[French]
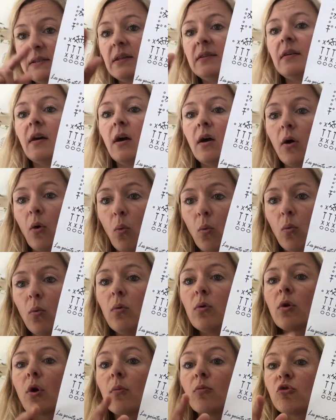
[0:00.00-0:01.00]
c'est un rond,
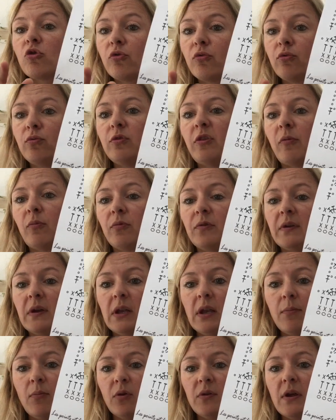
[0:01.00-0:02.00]
comme je vous ai
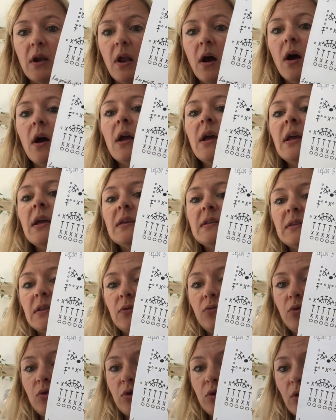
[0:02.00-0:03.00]
montré les mandalas,
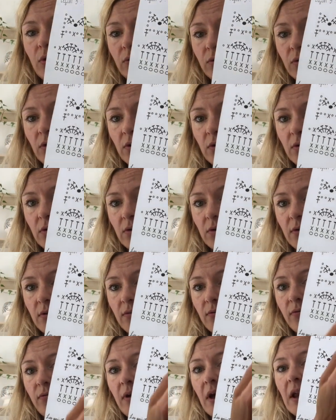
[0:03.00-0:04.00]
c'est du centre
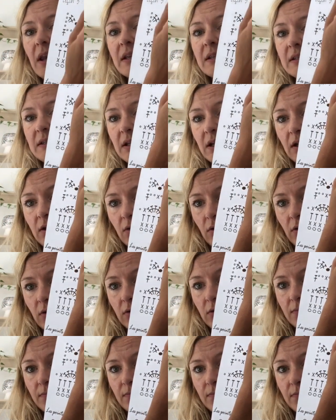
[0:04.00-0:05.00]
vers l'extérieur.
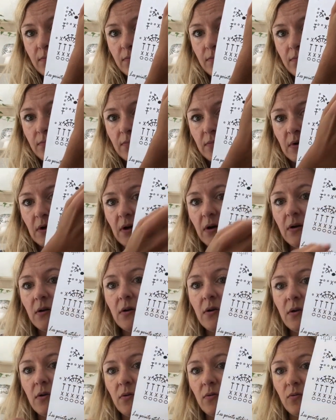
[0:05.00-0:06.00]
Hein.
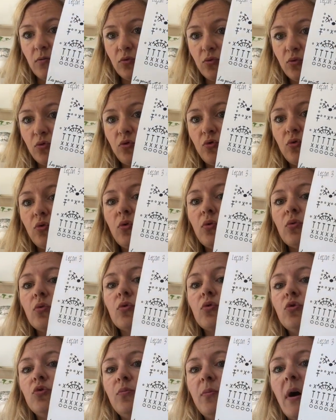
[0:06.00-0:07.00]
toujours
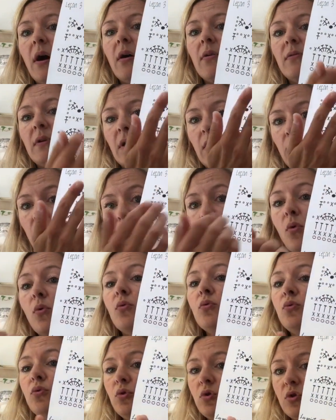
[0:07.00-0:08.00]
du bas vers le
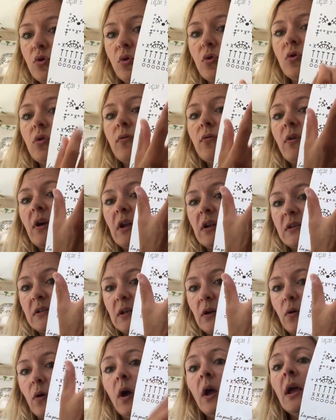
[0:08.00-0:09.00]
haut ou du centre vers
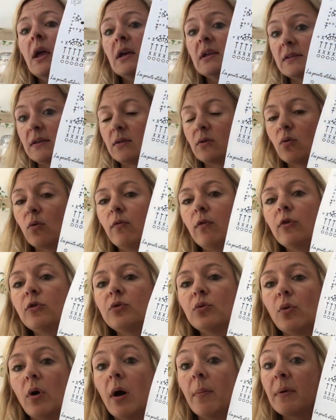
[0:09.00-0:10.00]
l'extérieur. C'est une
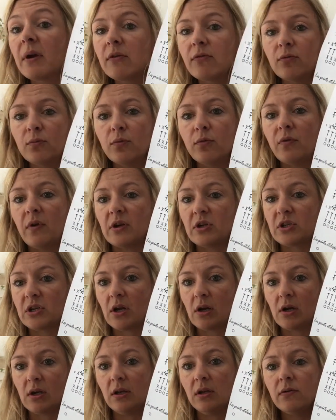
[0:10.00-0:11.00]
convention. Après, vous pouvez
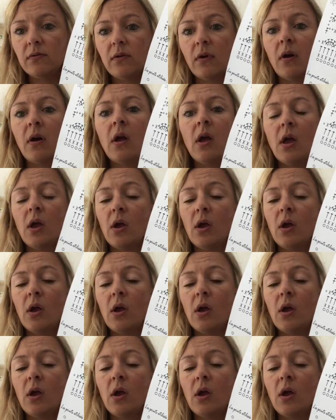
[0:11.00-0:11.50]
acheter un livre.